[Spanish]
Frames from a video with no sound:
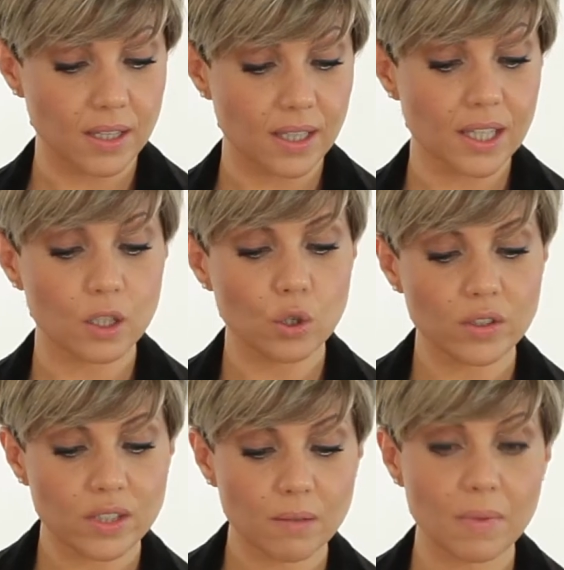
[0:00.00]
y que lo de
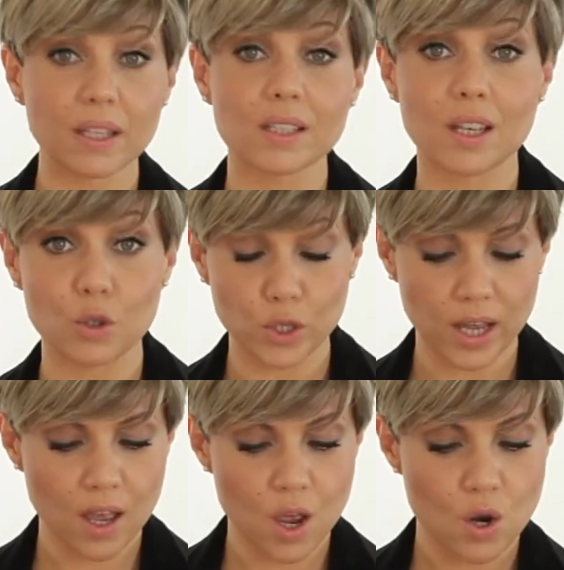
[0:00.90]
ser
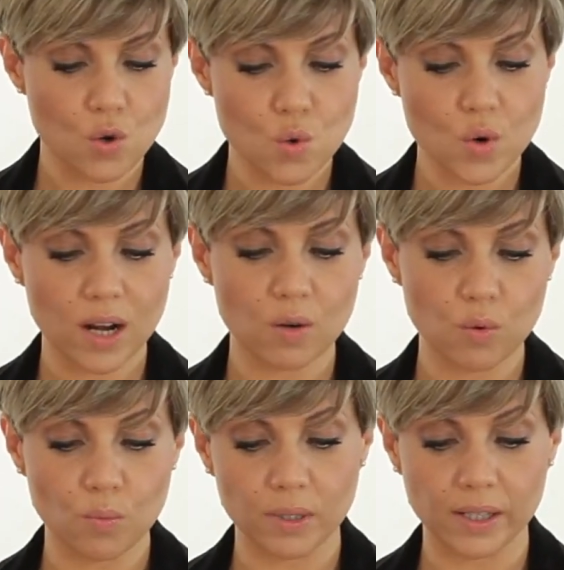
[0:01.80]
maquilladora nunca lo
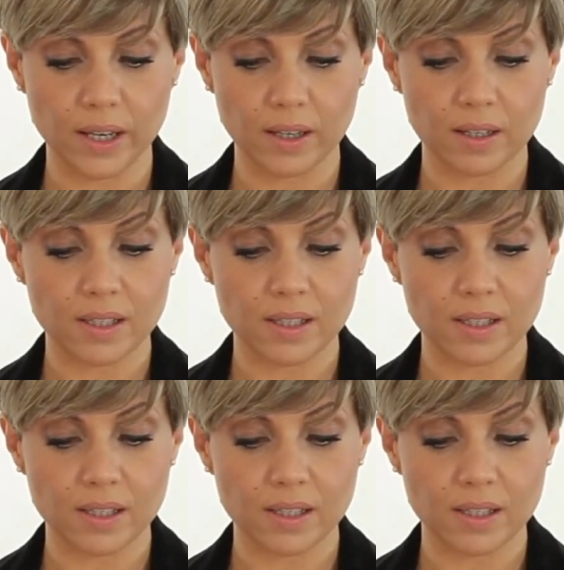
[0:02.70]
cumpliré.